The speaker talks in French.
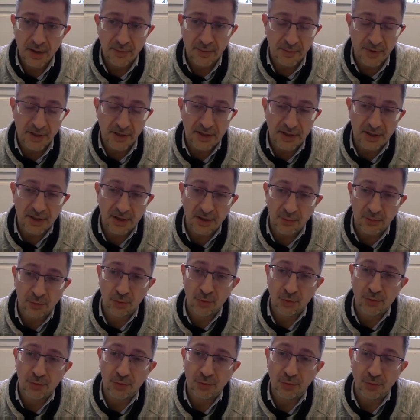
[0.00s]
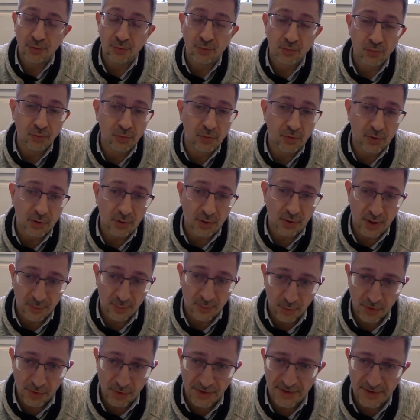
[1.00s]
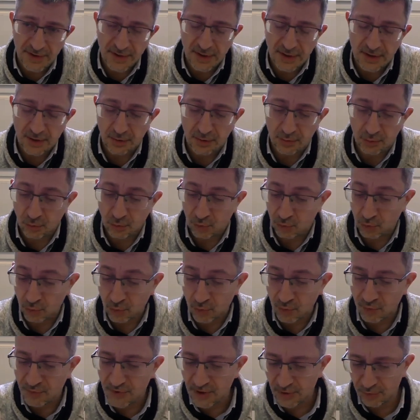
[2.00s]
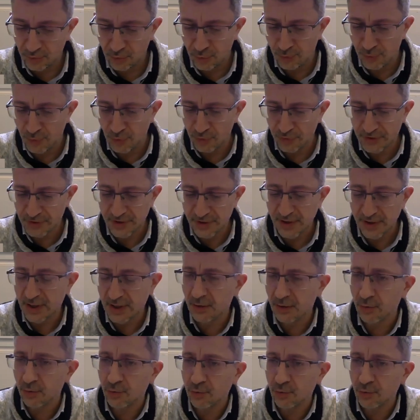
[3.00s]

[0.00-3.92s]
mais qui résulte de toute la politique de ce gouvernement qui a